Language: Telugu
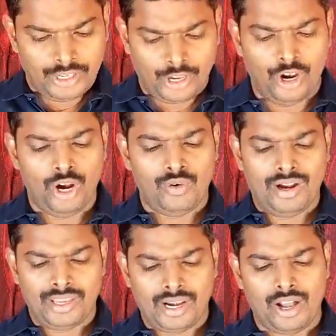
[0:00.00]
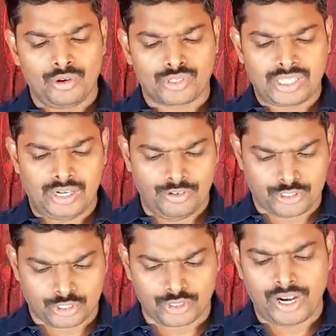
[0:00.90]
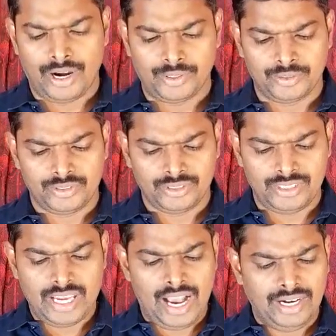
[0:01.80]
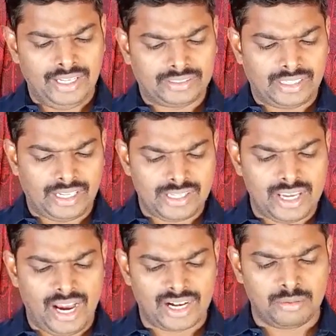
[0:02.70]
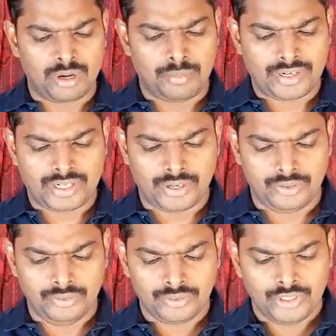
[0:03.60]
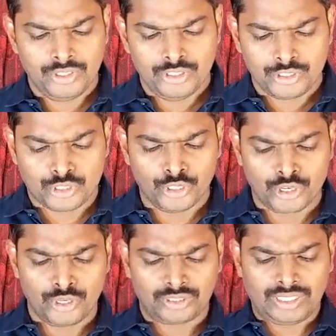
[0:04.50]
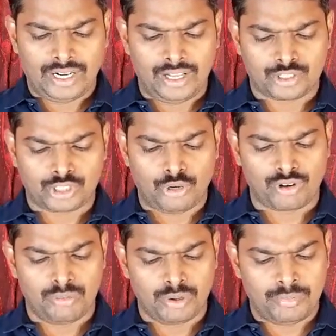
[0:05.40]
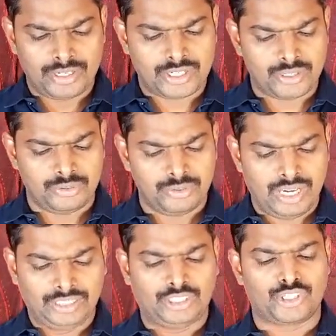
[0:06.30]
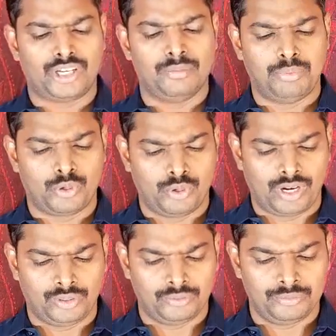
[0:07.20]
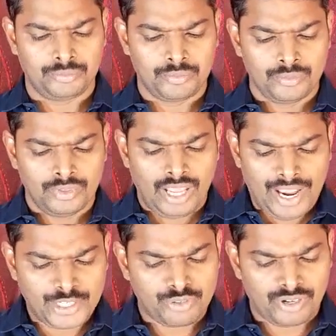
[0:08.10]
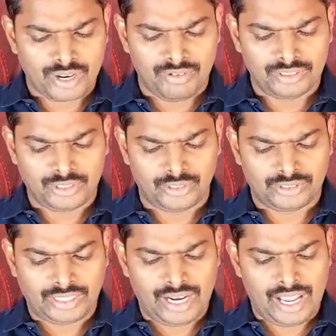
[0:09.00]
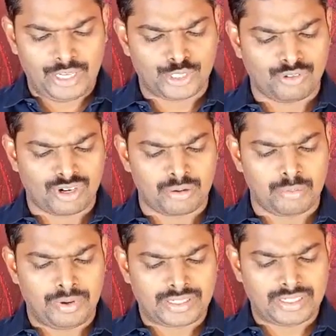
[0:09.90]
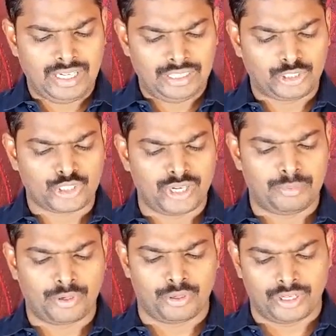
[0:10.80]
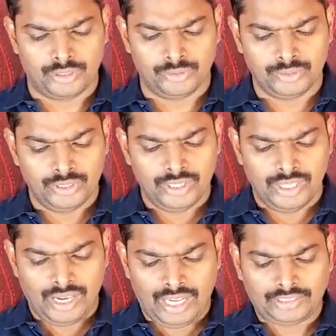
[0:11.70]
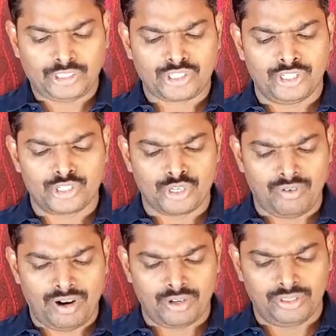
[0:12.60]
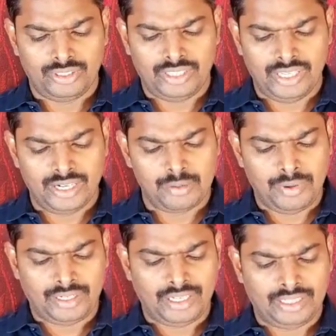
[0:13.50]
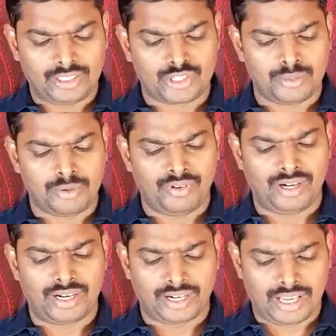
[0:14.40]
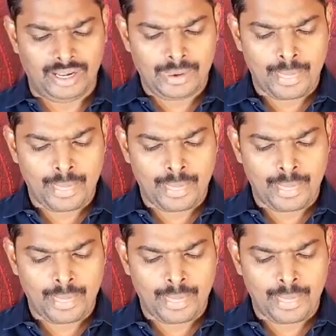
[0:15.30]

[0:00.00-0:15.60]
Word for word: యహోవా ఇలాగూ సెలవిచ్చుచున్నాడు జ్ఞాని తన జ్ఞానమును బట్టి చూరుడు తన సౌరమును బట్టి అతిశయింపకూడదు ఐశ్వర్యవంతుడు తన ఐశ్వర్యను బట్టి అతిశయింపకూడదు అతిశయించేవాడు దేనిని బట్టి అతిశయింపవలనగా